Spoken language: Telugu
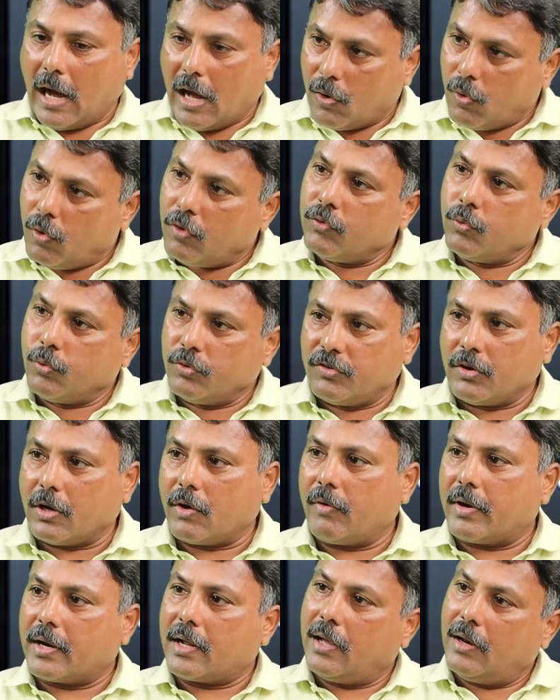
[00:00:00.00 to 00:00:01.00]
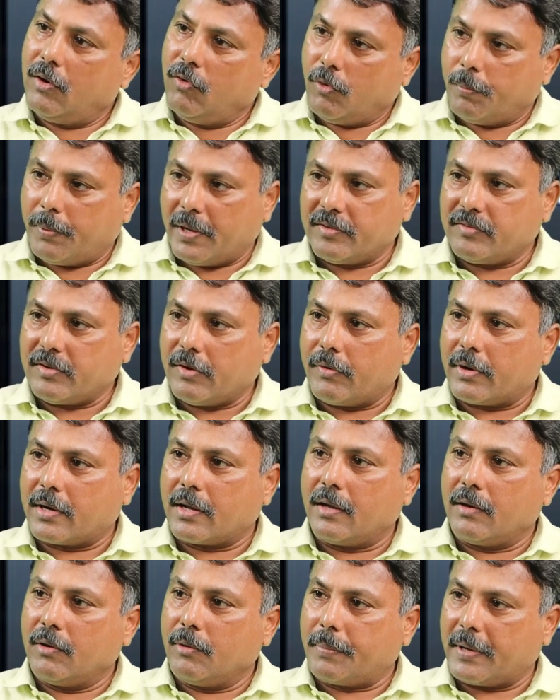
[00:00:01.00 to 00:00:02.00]
ఆ రోజు ఉద్యోగ వర్గాలు ఉపాధ్యాయ
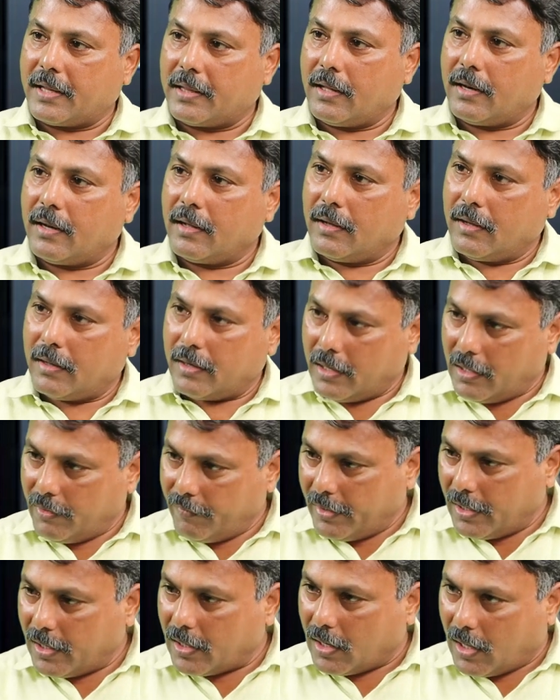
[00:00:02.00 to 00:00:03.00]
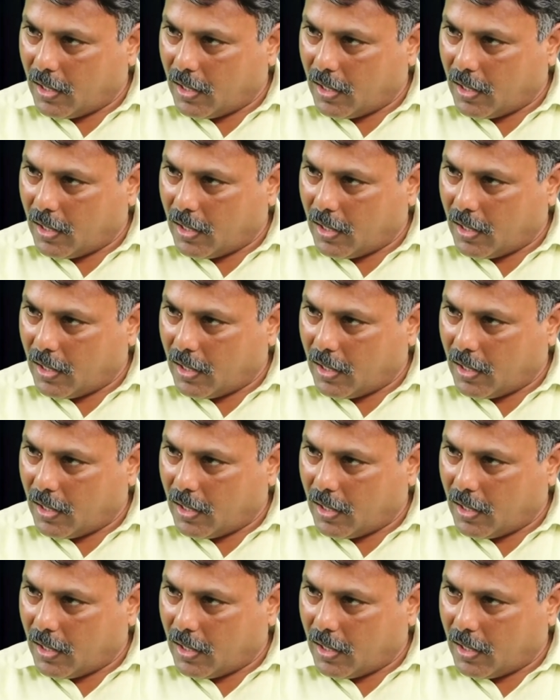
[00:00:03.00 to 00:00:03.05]
వర్గాలు ప్రధానంగా రెండు వేల